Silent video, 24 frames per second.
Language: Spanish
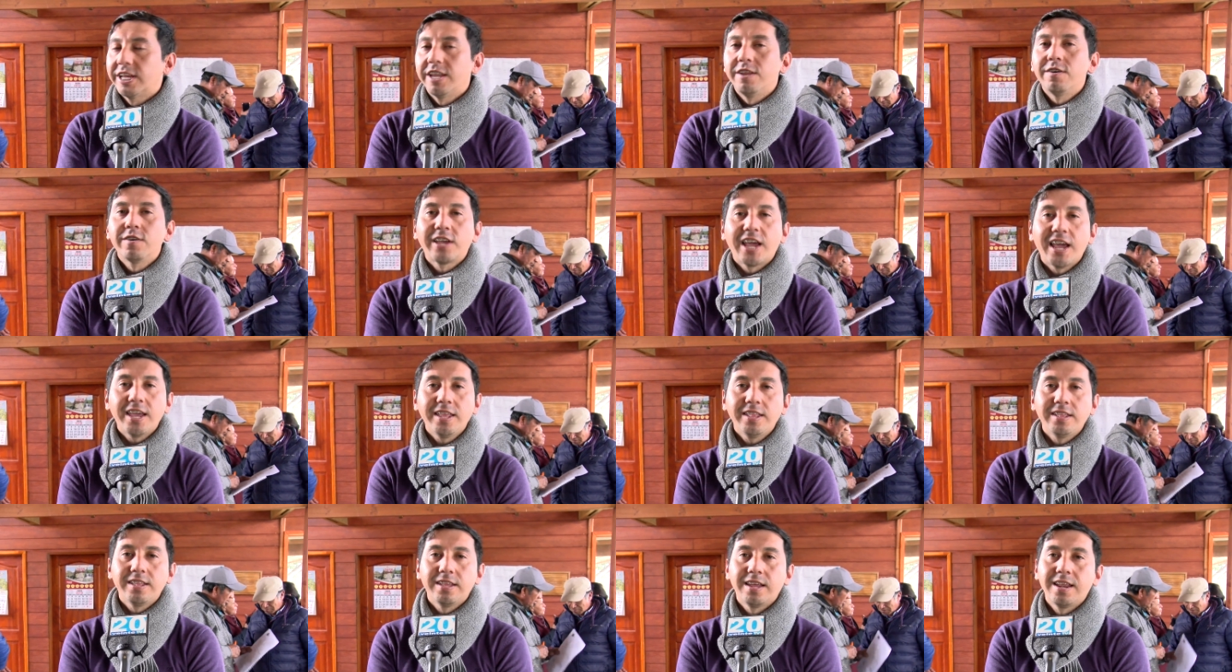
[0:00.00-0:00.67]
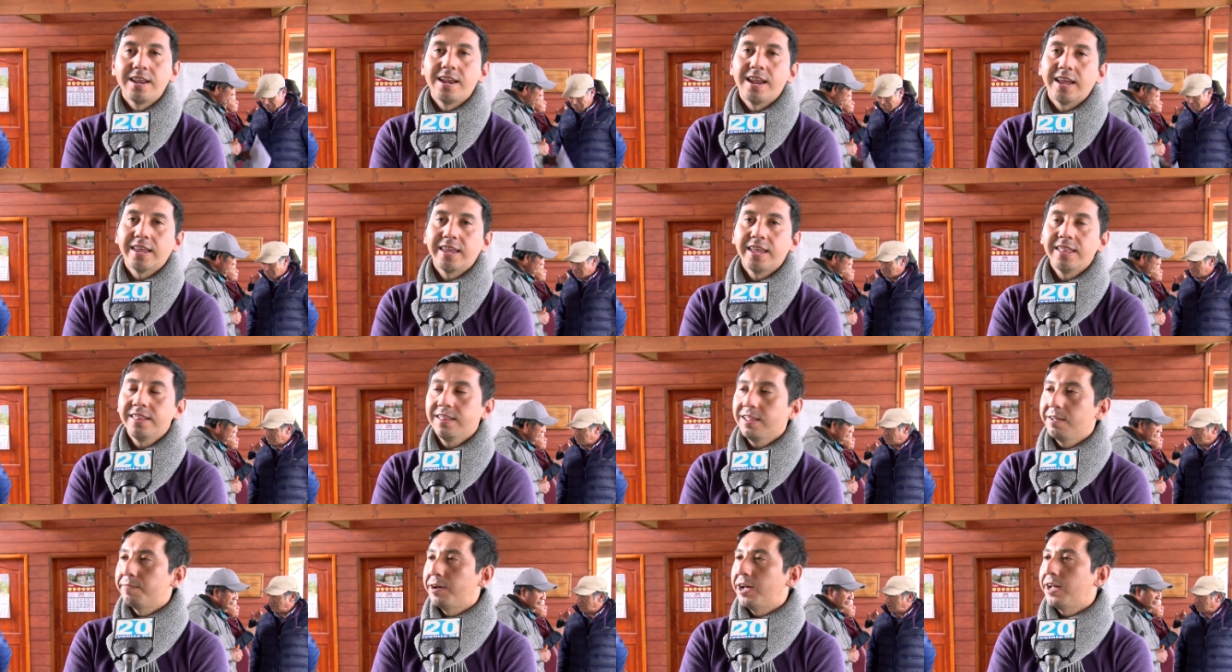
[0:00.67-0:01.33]
creo que ahí tiene la
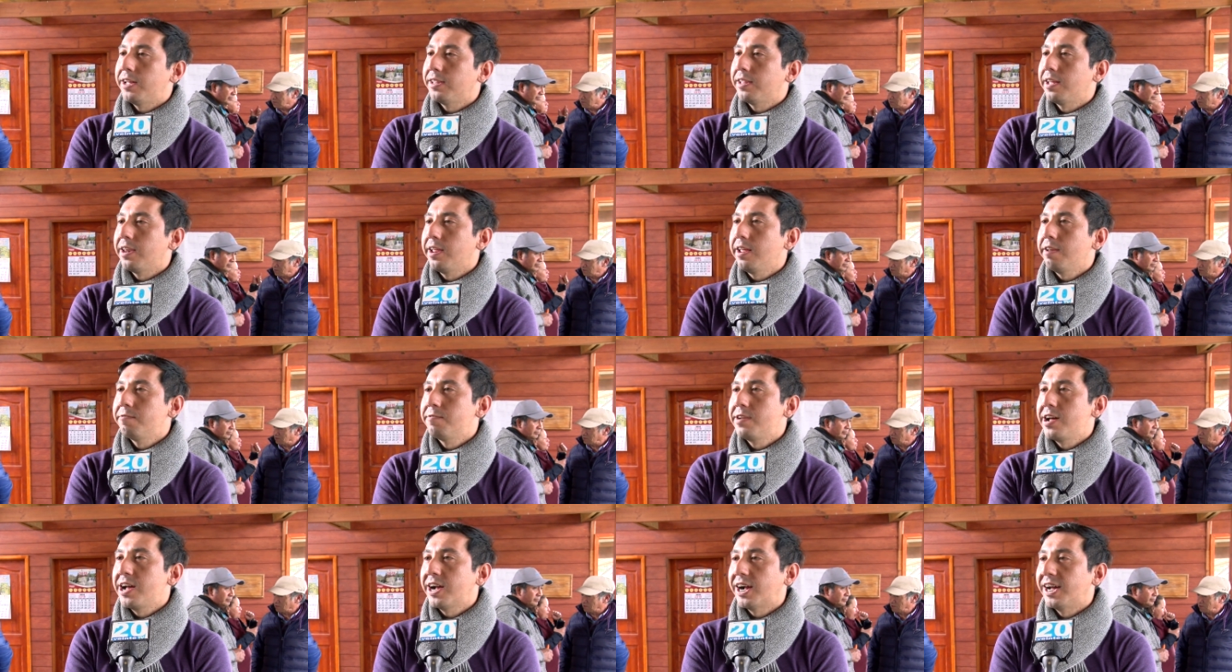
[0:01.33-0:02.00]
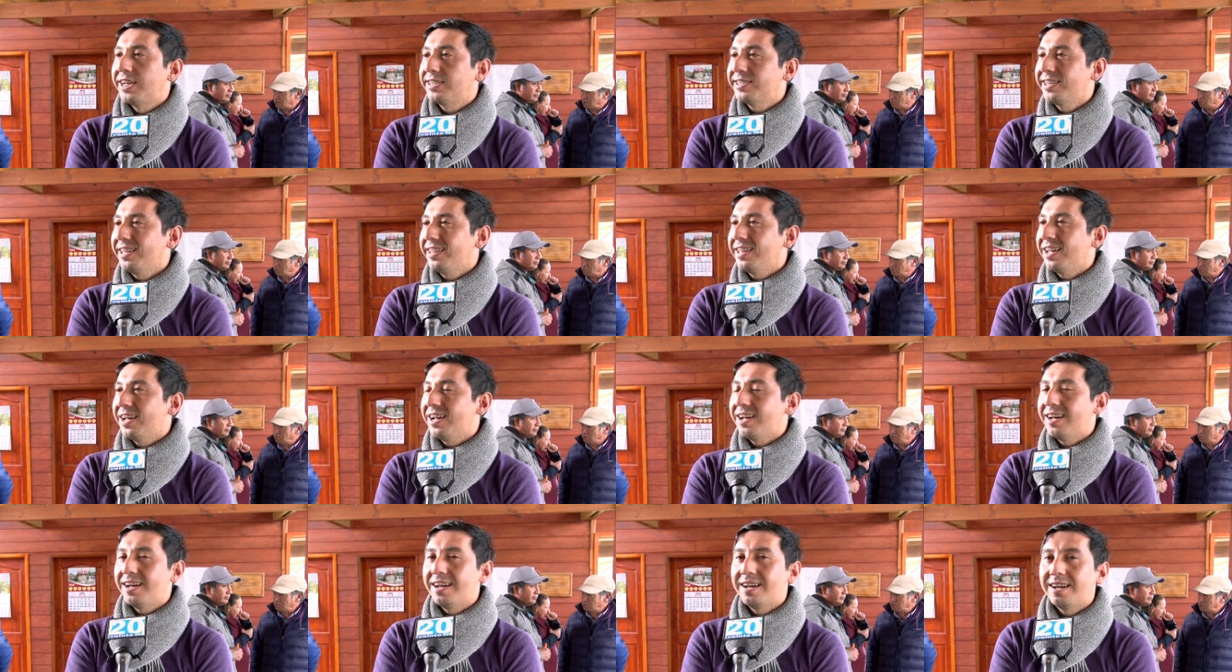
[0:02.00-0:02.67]
gente va a tener una
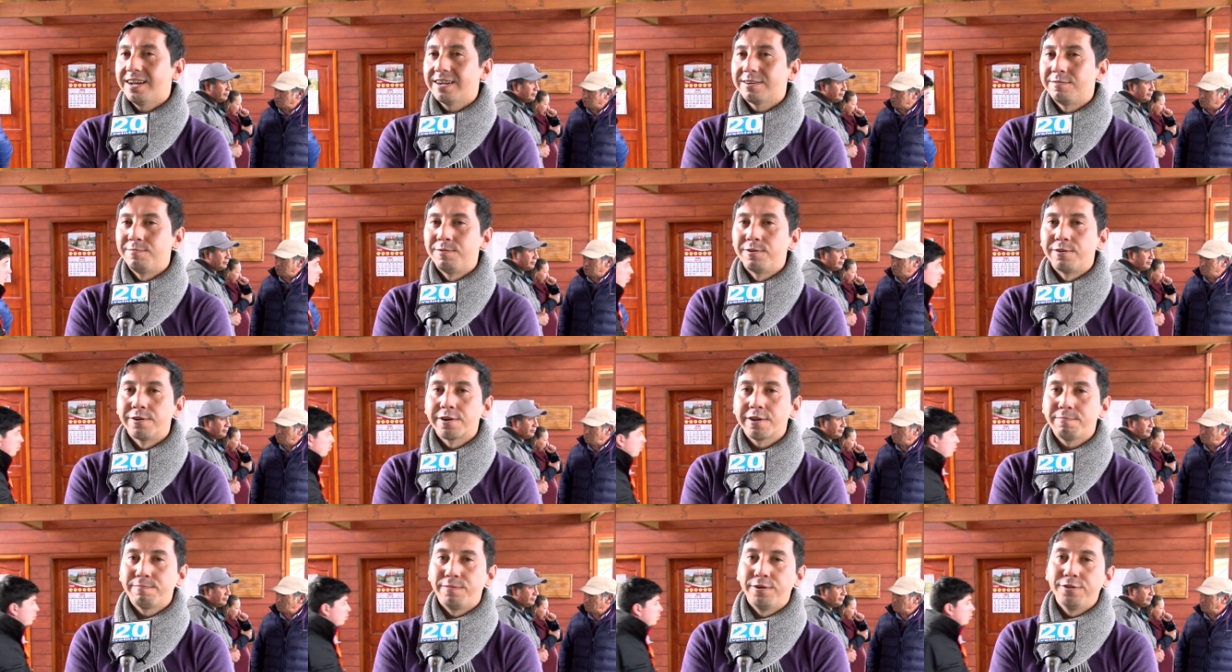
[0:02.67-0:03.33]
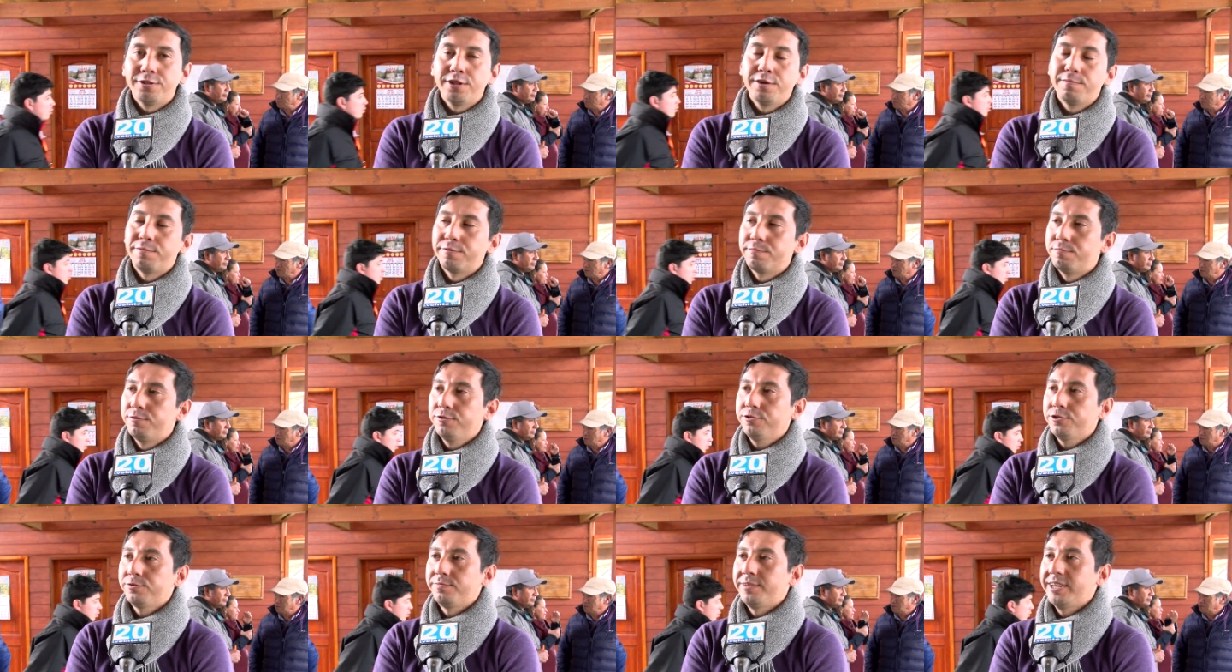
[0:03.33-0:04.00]
caseta como corresponde por
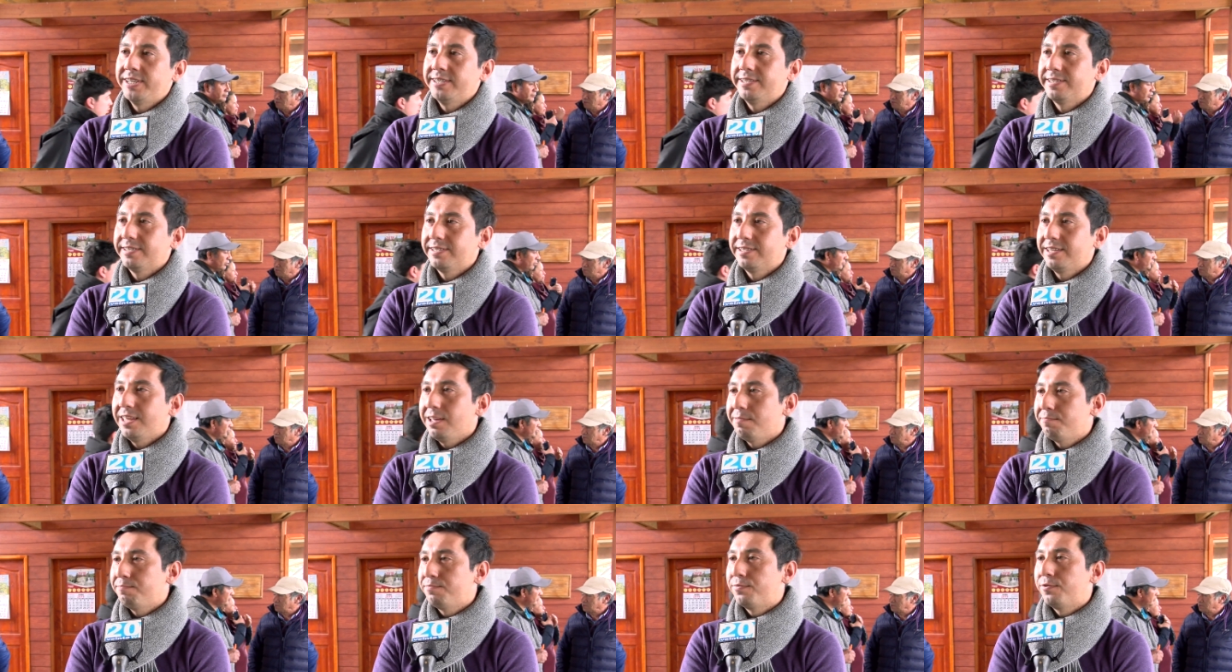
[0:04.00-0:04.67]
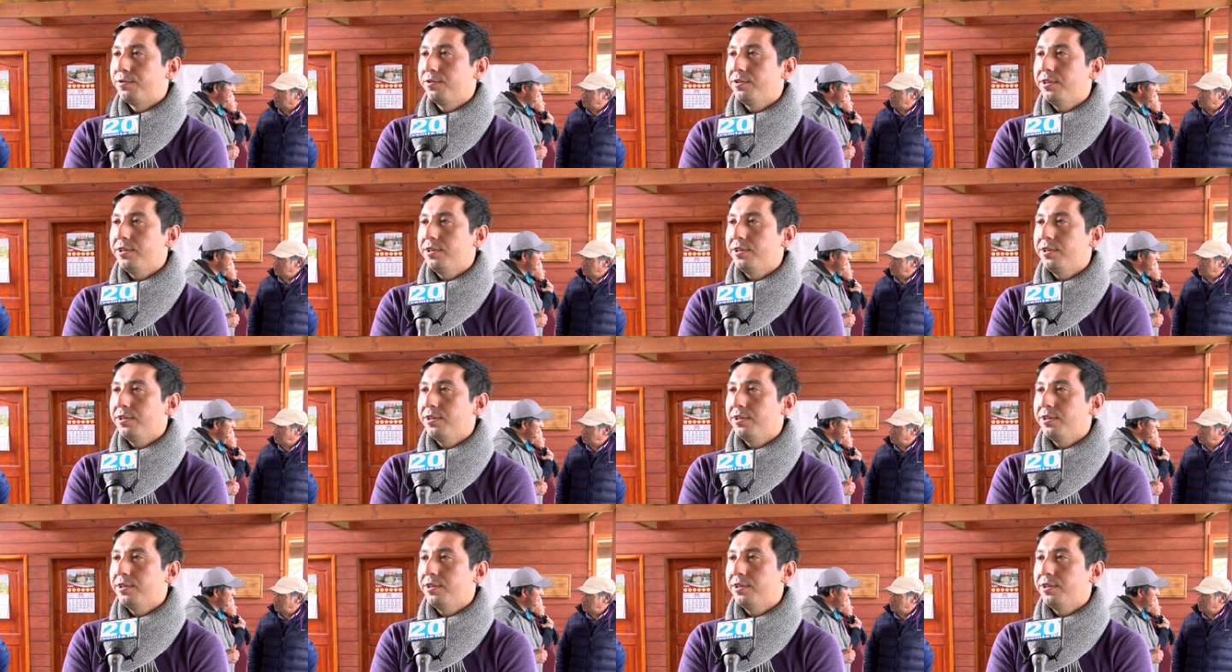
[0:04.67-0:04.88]
mucho más tiempo